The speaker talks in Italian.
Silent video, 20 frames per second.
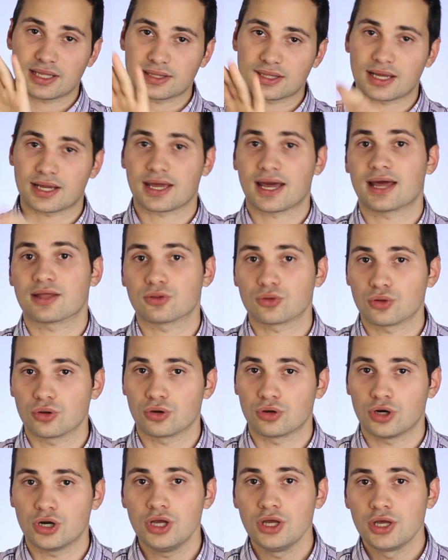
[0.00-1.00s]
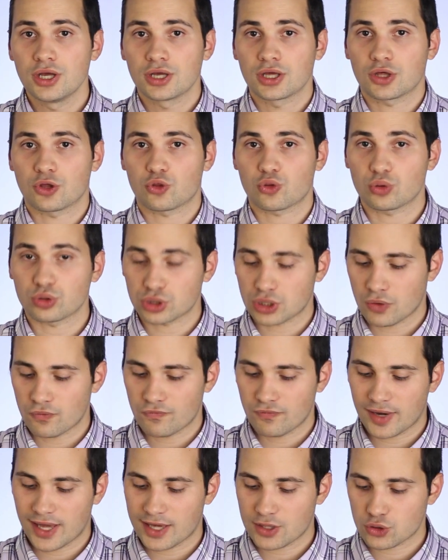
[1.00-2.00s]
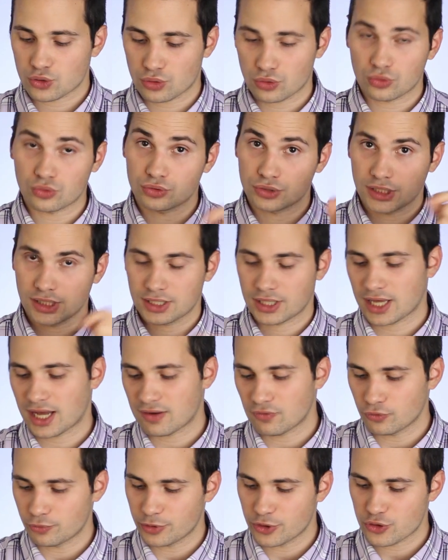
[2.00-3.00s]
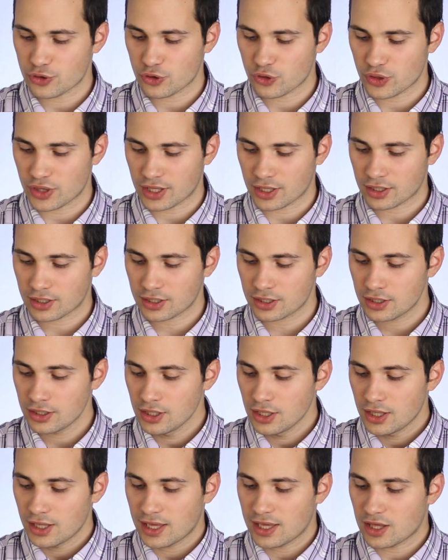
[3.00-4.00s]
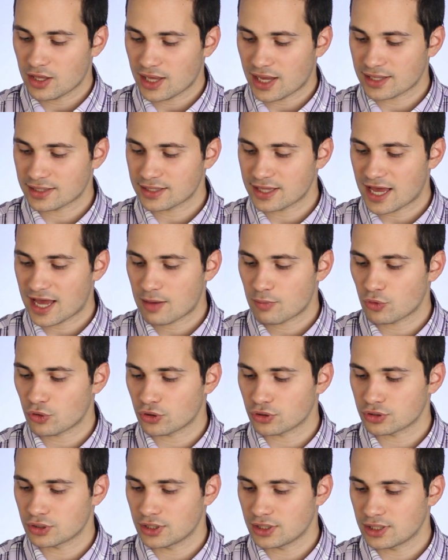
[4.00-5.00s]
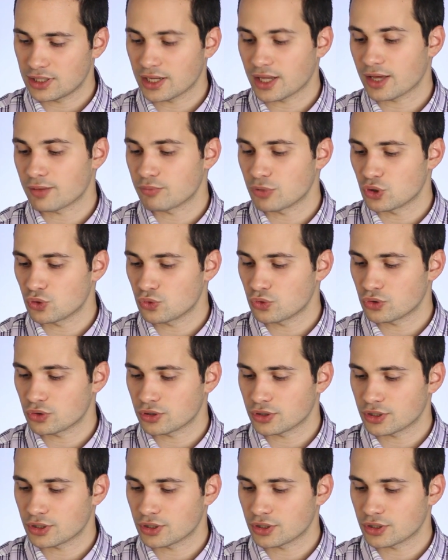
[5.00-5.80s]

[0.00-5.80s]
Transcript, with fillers: attaccandolo eh, sotto a un flash o con il cavo PC Sync, e andiamo nel menu